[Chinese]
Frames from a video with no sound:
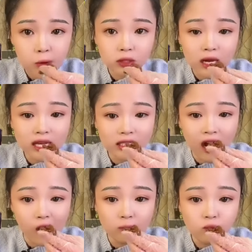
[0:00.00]
还有加几
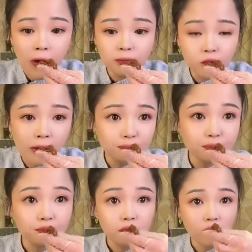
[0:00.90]
号嘞？
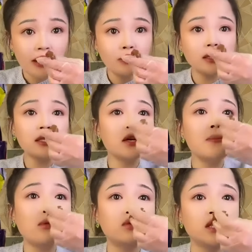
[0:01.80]
八十斤到一
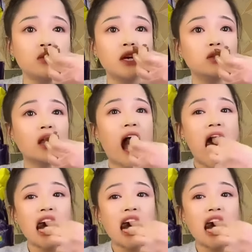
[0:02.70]
百五十斤都可以穿了哈。